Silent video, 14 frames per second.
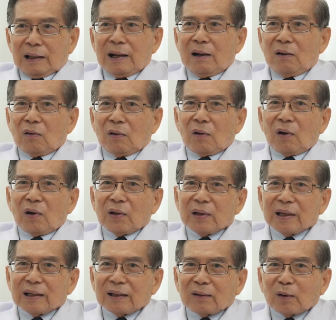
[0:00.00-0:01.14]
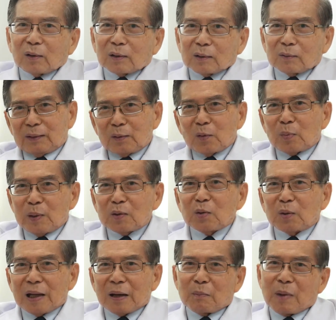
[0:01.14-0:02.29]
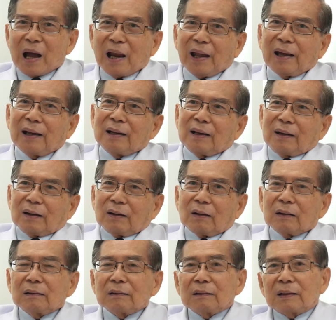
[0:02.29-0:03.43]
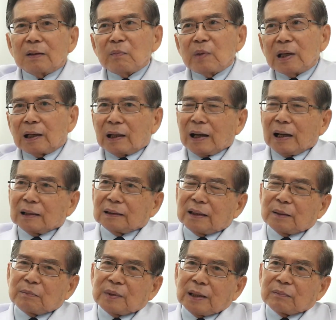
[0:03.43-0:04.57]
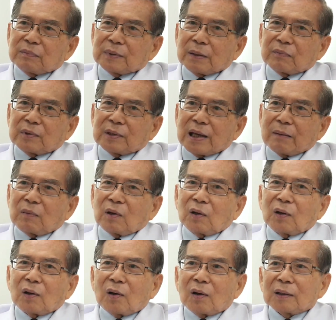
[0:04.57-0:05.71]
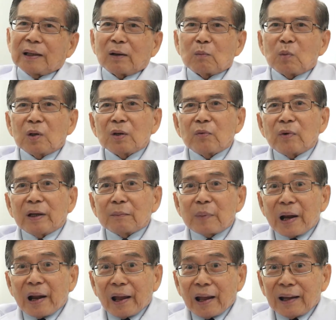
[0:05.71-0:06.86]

เข้ากรณีของโรคพิษสุนัขบ้าแหละก็คือจะมีอาการเจ็บๆแสบๆร้อนๆแถวบริเวณแผล